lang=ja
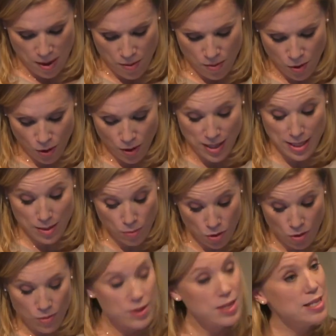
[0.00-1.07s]
他に
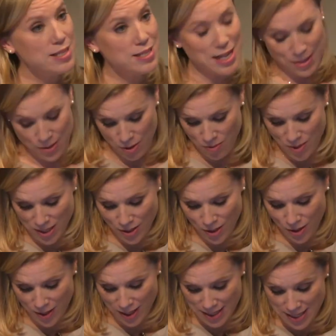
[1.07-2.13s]
も、薩摩
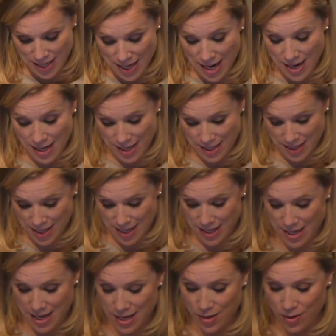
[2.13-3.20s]
スチューデンツに感化され
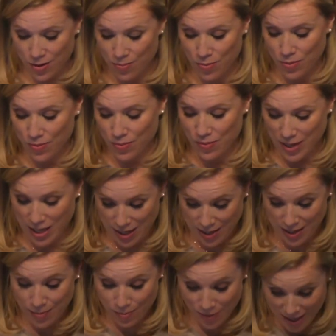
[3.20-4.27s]
た人
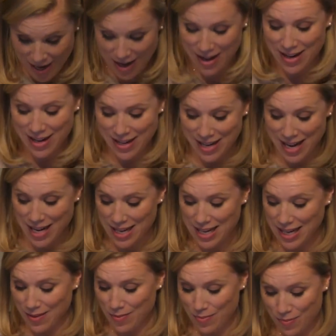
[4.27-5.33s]
が何
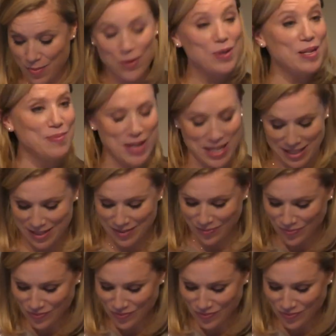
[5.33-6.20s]
人もいます。